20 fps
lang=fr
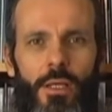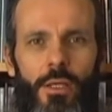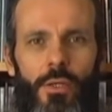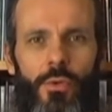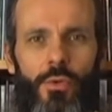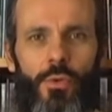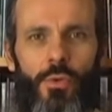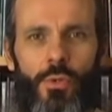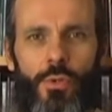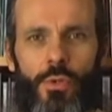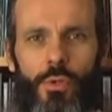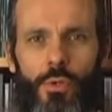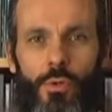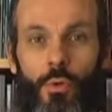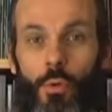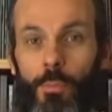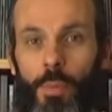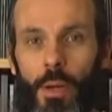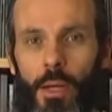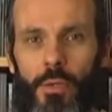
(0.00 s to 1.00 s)
Donc euh,
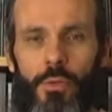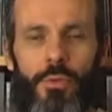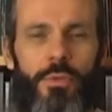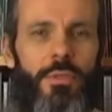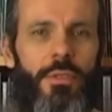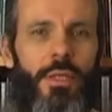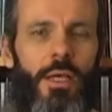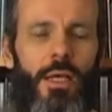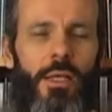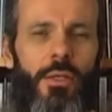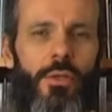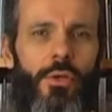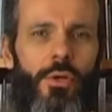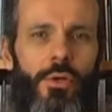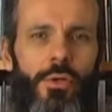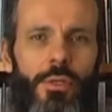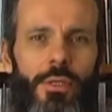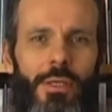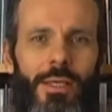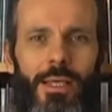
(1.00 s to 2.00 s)
on parle de ça
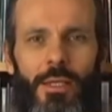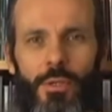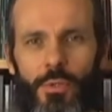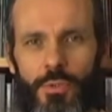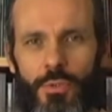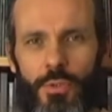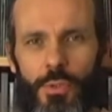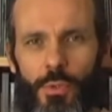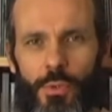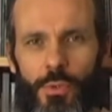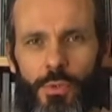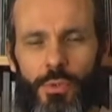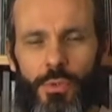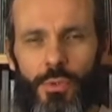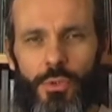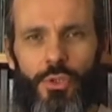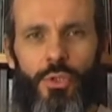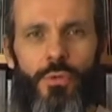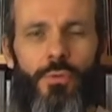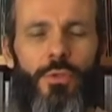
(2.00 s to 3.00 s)
dans quelques secondes.
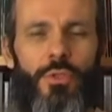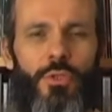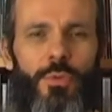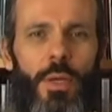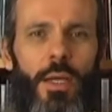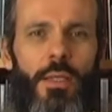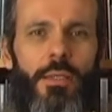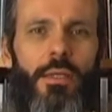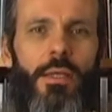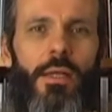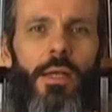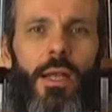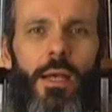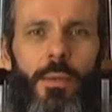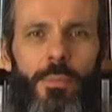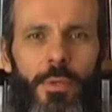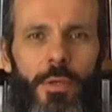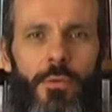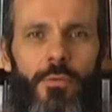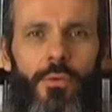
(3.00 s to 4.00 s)
Je vous souhaite la
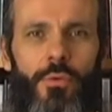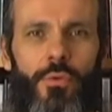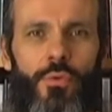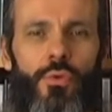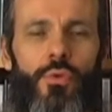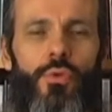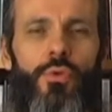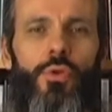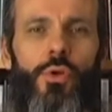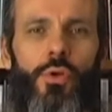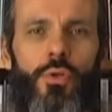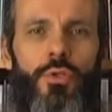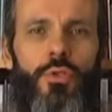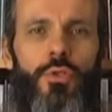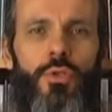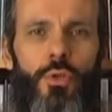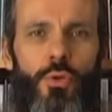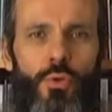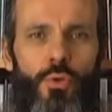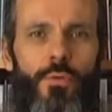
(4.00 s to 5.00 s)
bienvenue dans
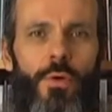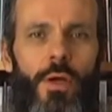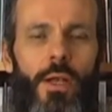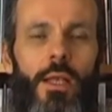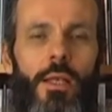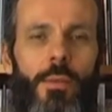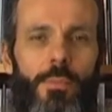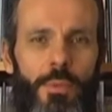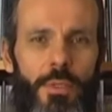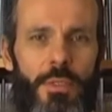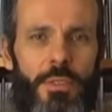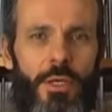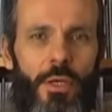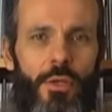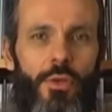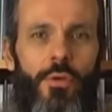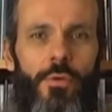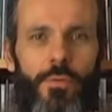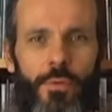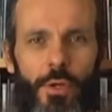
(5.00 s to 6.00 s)
ce nouvel
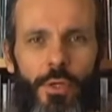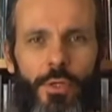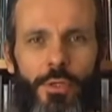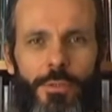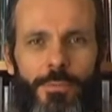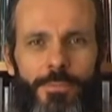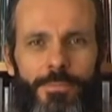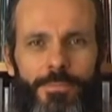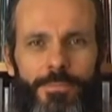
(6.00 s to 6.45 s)
épisode de vlog.